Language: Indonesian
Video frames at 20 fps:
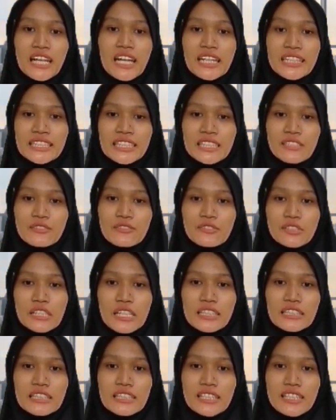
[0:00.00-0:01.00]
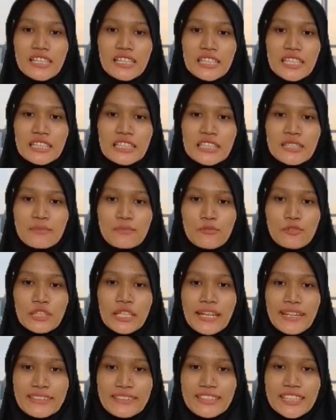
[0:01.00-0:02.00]
di Nusa Tenggara Timur
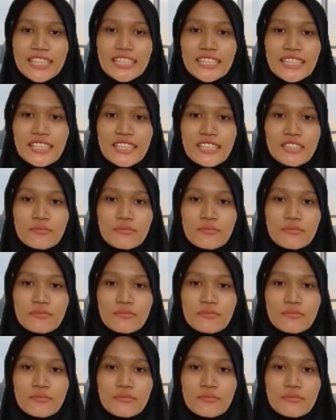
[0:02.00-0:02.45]
NTT.